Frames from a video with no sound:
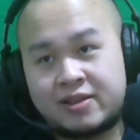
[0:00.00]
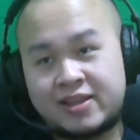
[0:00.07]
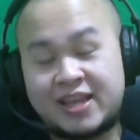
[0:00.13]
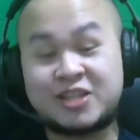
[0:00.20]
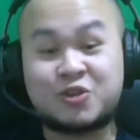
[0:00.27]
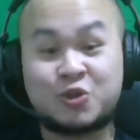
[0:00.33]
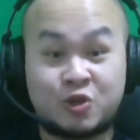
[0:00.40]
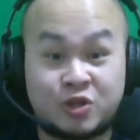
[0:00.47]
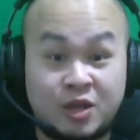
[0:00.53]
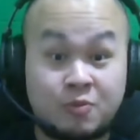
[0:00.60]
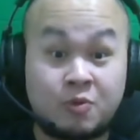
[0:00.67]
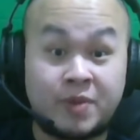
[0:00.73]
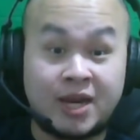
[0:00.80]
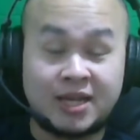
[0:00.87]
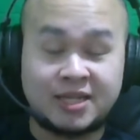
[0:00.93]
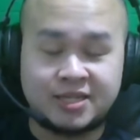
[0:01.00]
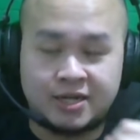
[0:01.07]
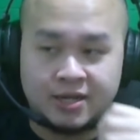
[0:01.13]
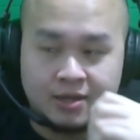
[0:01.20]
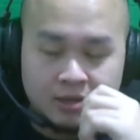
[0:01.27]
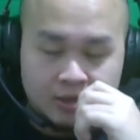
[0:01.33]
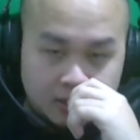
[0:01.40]
ya contohnya Mobile Legend
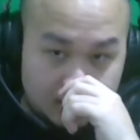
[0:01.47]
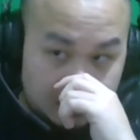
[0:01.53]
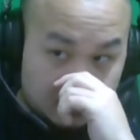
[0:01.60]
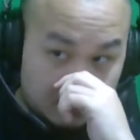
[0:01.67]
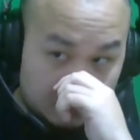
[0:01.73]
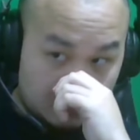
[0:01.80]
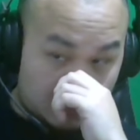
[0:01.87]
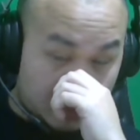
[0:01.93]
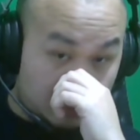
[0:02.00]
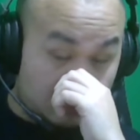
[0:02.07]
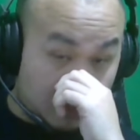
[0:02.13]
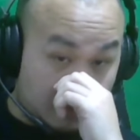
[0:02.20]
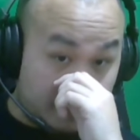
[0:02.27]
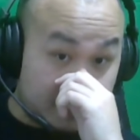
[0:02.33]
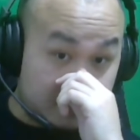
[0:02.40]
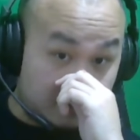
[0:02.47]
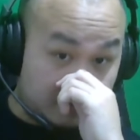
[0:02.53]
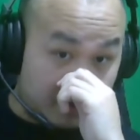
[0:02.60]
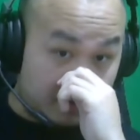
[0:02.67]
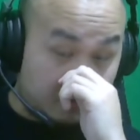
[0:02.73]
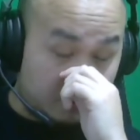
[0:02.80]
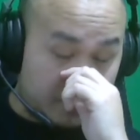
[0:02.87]
ya gue itu udah pensiun
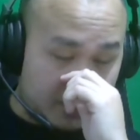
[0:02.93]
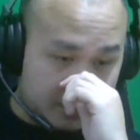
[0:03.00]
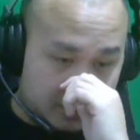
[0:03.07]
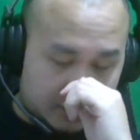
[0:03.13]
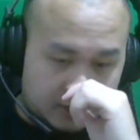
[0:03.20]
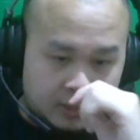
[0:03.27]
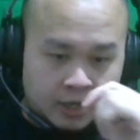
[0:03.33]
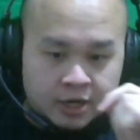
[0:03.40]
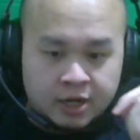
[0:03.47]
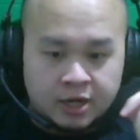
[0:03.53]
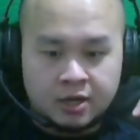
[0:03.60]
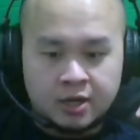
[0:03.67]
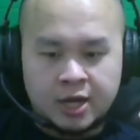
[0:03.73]
main Mobile Legend karena